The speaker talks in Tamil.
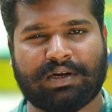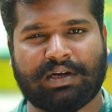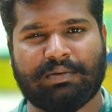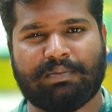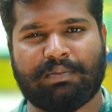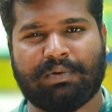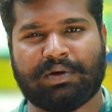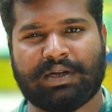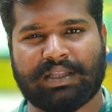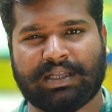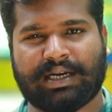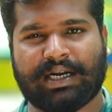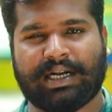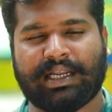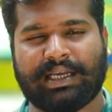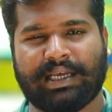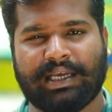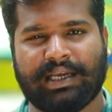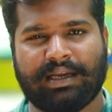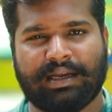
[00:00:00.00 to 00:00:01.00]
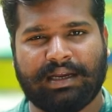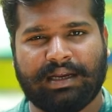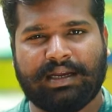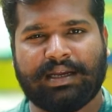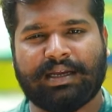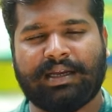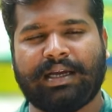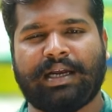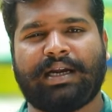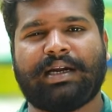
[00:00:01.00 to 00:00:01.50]
ஒரு கிலோ போட்டு அதை கலக்கி
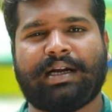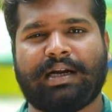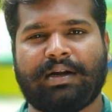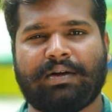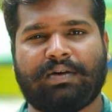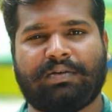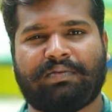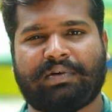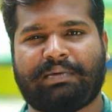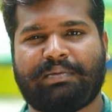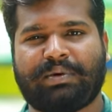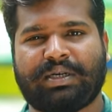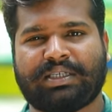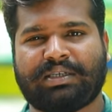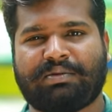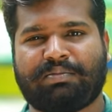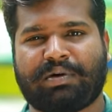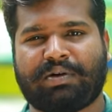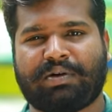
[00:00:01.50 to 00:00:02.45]
ஏழு நாள் ஒரு ஃபர்மெண்டேஷன்